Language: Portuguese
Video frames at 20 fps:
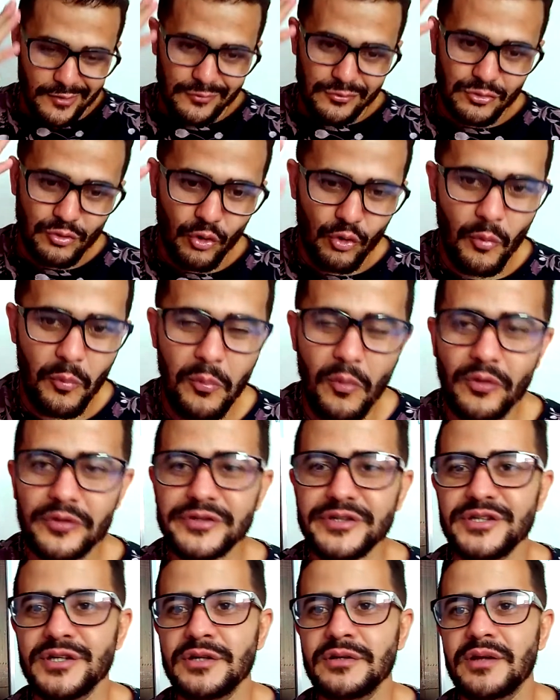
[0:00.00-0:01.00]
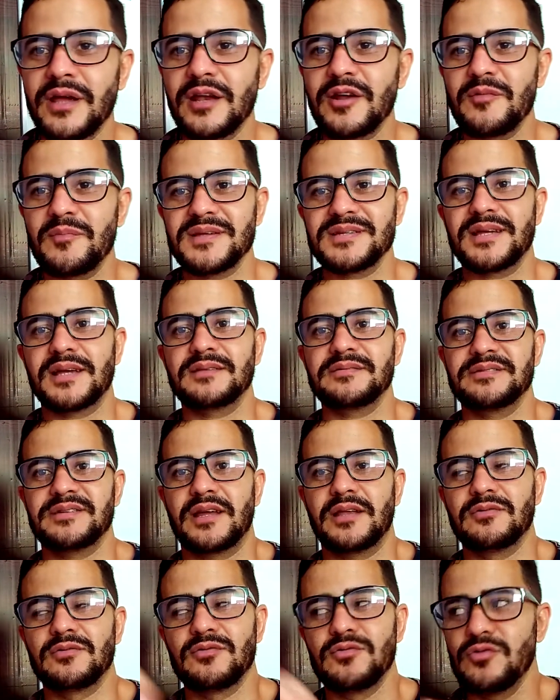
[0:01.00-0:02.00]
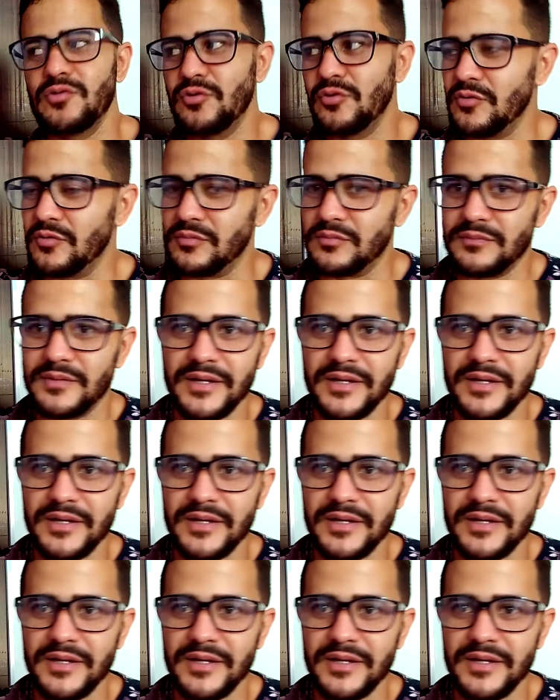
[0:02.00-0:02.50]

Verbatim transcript: tô com pouco dinheiro, quero começar a anunciar no Google,